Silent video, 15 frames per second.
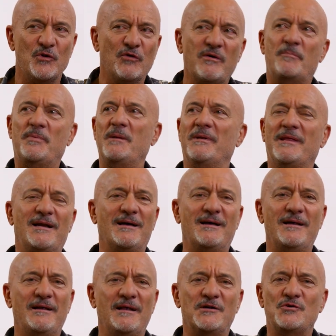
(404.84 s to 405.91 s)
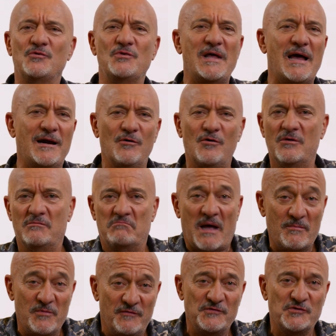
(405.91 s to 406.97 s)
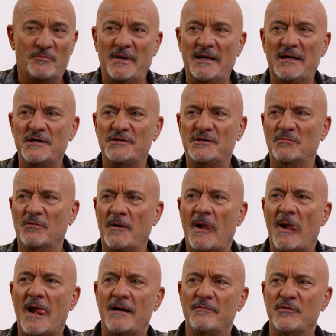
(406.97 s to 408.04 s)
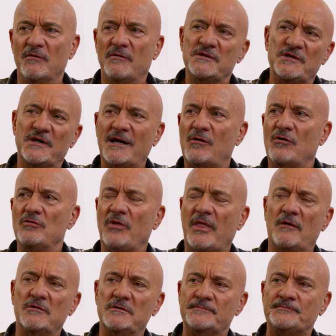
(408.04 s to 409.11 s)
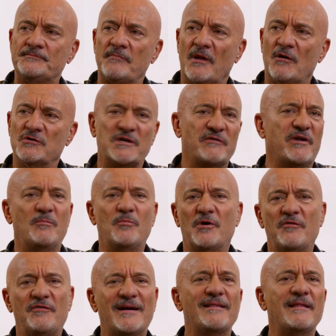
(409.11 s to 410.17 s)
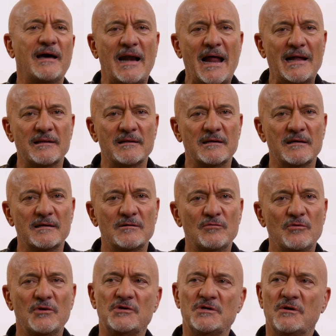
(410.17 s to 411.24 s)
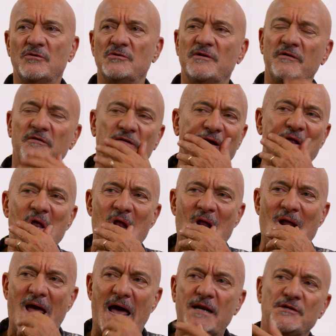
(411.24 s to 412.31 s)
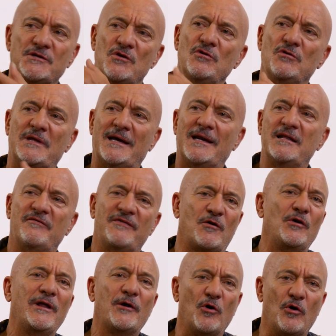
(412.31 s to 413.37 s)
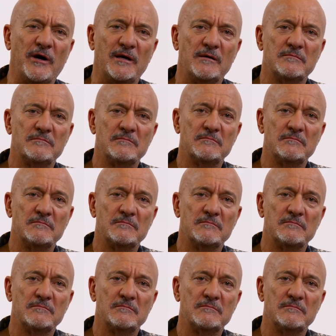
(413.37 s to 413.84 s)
dove prima della galleria c'è un dialogo, a mio avviso bellissimo, dove si raccontano cosa vorrebbero fare da grandi. Uno dice, cosa vorrei fare? Ah, dice, io da grande farò l'eroe,